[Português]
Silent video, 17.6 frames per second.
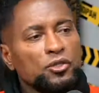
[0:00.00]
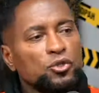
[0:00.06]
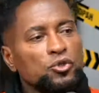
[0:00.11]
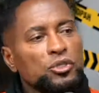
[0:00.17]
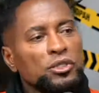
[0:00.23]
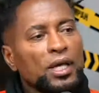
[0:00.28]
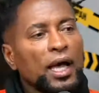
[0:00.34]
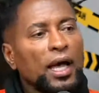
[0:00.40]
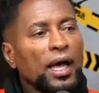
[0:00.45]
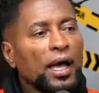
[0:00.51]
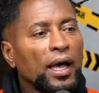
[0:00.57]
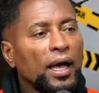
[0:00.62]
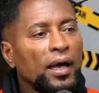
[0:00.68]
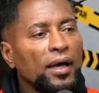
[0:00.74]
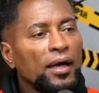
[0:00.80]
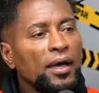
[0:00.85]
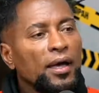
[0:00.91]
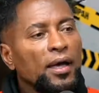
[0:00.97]
de
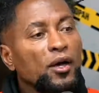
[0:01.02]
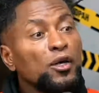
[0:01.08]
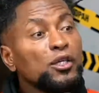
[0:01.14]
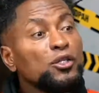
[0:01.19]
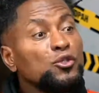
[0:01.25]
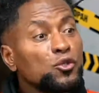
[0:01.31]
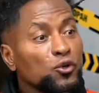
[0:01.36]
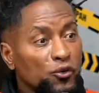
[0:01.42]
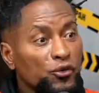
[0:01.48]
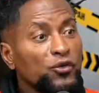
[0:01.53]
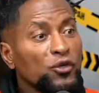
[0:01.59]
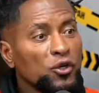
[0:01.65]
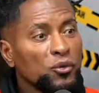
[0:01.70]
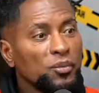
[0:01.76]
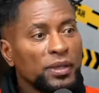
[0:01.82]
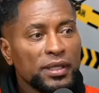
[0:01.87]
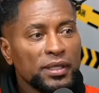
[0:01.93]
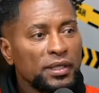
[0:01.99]
usar isso
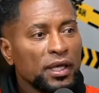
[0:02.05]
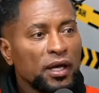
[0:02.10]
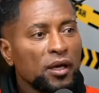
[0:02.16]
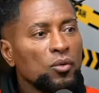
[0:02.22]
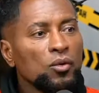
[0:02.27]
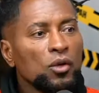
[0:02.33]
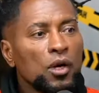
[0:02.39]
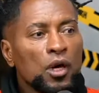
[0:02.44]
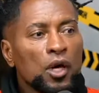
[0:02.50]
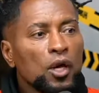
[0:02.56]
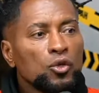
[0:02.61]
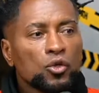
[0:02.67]
filme. Então,